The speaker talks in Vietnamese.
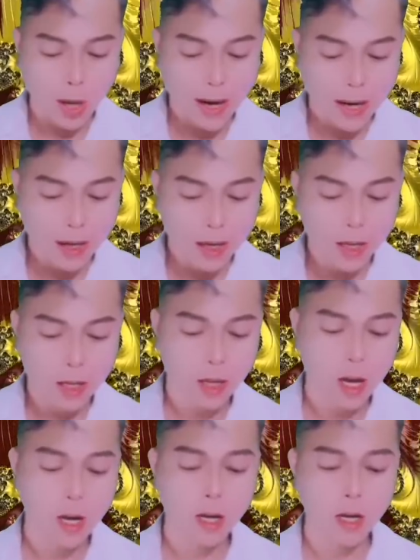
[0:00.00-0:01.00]
Ân Lang Qua
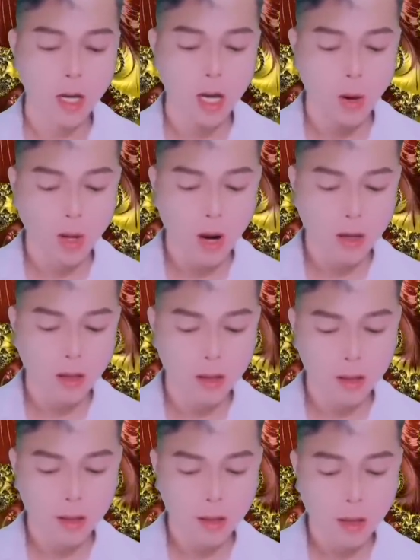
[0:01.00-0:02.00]
chống đỡ kia
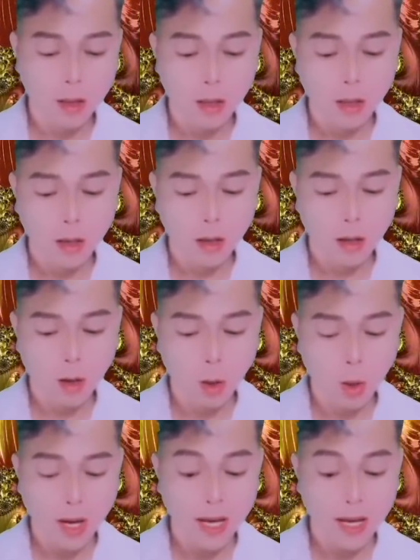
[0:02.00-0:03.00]
một cổ nồng đậm men
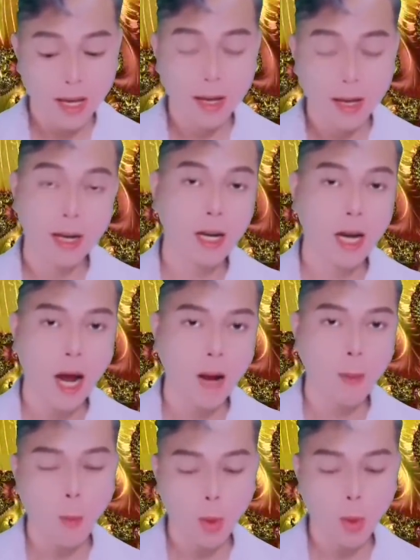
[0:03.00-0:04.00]
say, một
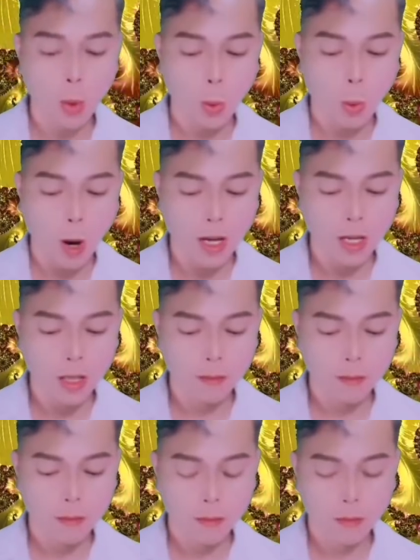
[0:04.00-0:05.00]
mình hắn lái
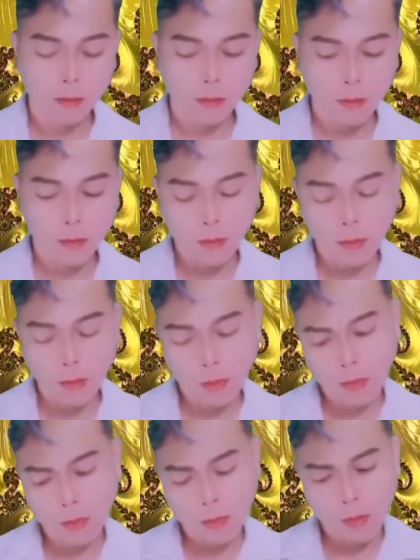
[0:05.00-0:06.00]
xe đến tầng hầm chung
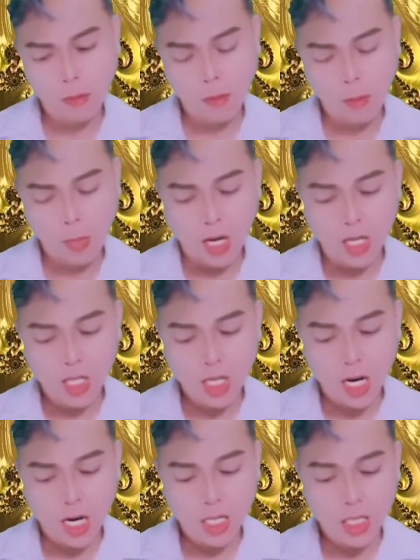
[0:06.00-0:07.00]
cư của Ôn Dương.
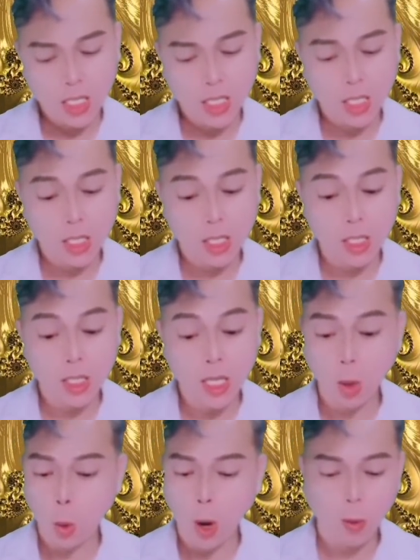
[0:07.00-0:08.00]
Lúc
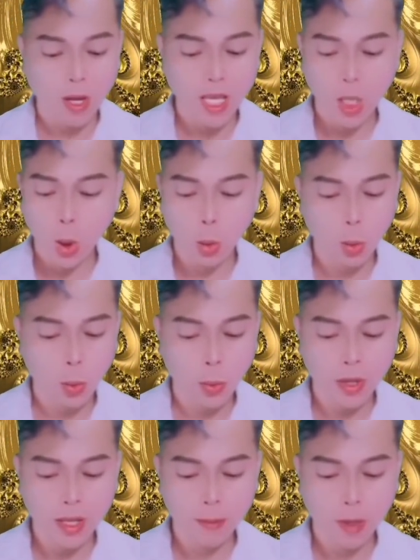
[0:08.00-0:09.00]
này đã hơn mười
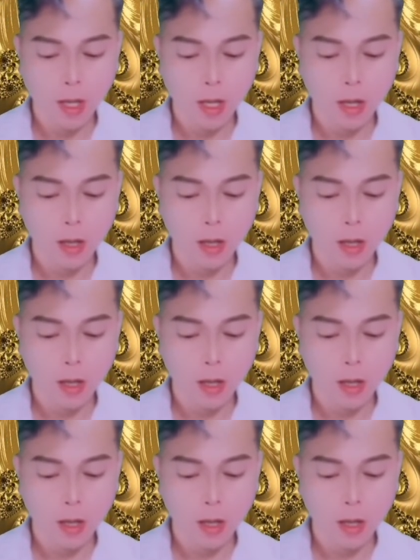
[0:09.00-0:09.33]
giờ tối.